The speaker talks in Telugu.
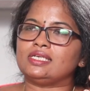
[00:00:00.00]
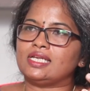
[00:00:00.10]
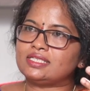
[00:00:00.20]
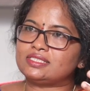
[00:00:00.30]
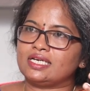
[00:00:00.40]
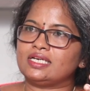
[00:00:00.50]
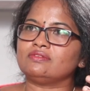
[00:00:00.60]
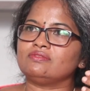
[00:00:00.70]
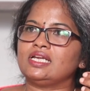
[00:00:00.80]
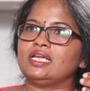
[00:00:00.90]
ఇలా
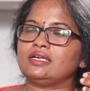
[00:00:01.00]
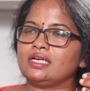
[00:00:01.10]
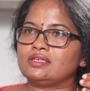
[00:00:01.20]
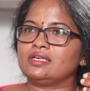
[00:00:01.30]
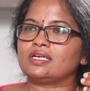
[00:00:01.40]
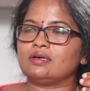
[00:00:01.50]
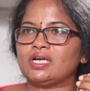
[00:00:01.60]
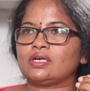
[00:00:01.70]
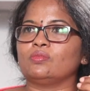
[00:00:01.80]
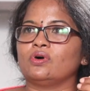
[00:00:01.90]
చేయటం వల్ల రెగ్యులర్గా
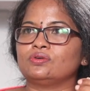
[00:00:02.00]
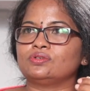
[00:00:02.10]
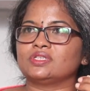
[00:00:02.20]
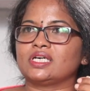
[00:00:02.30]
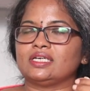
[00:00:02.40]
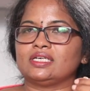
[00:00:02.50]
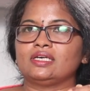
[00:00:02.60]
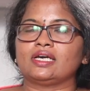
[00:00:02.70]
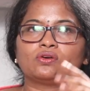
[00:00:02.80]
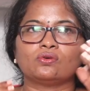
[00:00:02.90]
మనకు బాగుంటుంది కానీ
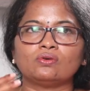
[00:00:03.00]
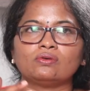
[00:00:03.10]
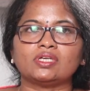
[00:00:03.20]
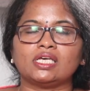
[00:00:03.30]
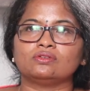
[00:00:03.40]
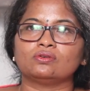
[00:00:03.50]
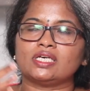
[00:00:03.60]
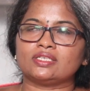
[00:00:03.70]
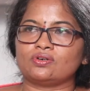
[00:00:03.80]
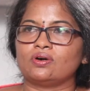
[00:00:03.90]
ఎక్కడో ఏదో
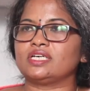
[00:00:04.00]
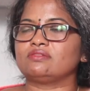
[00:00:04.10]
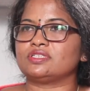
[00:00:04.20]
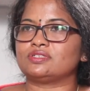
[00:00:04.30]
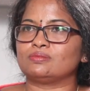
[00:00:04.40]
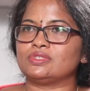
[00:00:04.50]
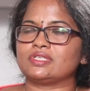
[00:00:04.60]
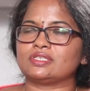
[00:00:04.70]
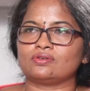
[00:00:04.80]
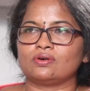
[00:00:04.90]
ఎగ్జాటిక్
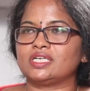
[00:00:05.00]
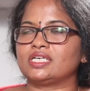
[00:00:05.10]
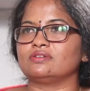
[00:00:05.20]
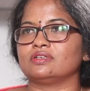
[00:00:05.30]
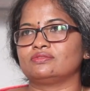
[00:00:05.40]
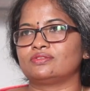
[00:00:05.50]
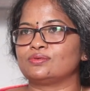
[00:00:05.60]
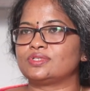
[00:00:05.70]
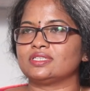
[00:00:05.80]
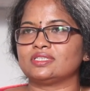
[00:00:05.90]
వెజిటబుల్స్ ఎగ్జాటిక్
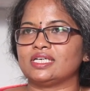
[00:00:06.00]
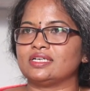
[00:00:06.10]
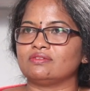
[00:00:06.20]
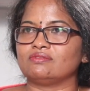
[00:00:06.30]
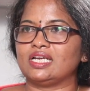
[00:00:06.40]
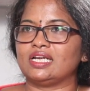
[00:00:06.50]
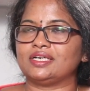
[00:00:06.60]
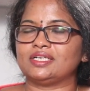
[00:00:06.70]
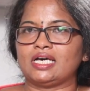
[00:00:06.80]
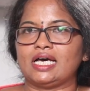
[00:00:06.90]
ఫ్రూట్స్ తినటం వల్ల
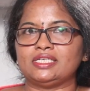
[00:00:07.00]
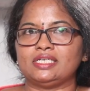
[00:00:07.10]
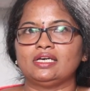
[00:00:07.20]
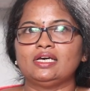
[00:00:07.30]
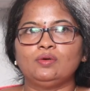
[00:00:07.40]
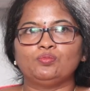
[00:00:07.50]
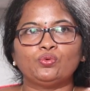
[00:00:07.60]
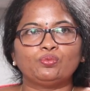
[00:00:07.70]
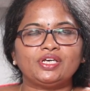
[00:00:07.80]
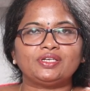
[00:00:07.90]
అంటే హై
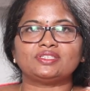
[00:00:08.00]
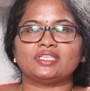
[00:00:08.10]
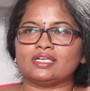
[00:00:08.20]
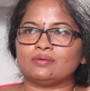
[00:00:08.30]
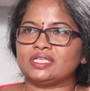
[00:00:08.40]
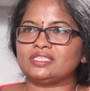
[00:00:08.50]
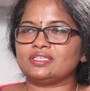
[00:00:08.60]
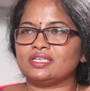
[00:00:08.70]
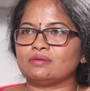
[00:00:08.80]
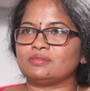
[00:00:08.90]
బ్లూబెర్రీస్ తిన్నాం అది
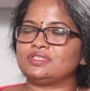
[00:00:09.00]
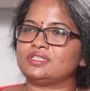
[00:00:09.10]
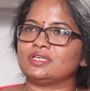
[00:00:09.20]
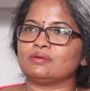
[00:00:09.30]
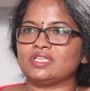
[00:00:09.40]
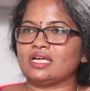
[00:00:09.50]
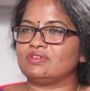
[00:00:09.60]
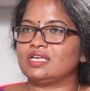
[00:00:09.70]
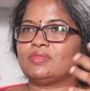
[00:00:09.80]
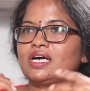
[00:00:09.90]
తిన్నాం ఇది తిన్నాం
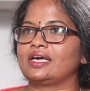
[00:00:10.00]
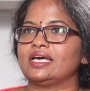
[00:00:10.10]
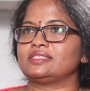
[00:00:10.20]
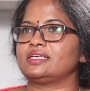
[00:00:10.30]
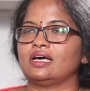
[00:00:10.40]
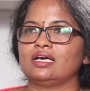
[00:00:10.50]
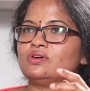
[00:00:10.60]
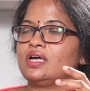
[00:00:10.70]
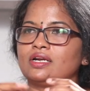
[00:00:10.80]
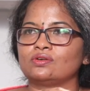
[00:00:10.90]
దానివల్ల మాకు క్యాన్సర్
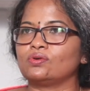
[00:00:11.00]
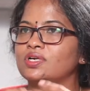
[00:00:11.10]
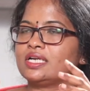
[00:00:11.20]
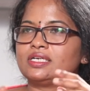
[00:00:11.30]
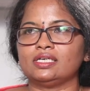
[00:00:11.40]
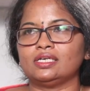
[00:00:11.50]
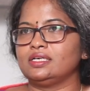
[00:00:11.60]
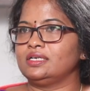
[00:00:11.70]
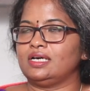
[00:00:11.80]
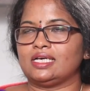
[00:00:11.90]
రాదు అని అనుకోవటానికి
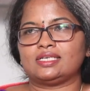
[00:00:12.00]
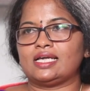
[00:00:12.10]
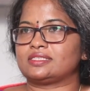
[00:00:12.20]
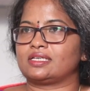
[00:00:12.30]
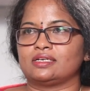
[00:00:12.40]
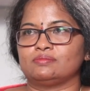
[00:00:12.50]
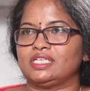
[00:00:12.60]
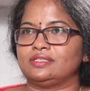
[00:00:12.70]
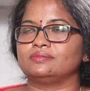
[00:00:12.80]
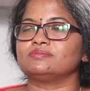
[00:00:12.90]
అసలు ఆస్కారం
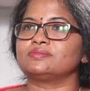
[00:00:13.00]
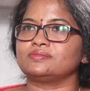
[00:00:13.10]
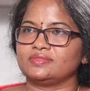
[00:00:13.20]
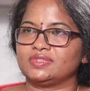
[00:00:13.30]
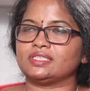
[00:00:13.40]
లేదు ఓకే